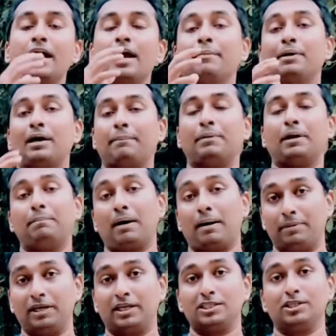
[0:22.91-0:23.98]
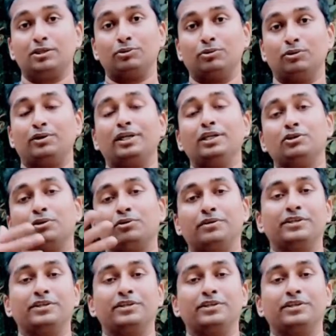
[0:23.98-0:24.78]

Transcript: এবং আপনার পাবলিকেশনগুলোকে যখন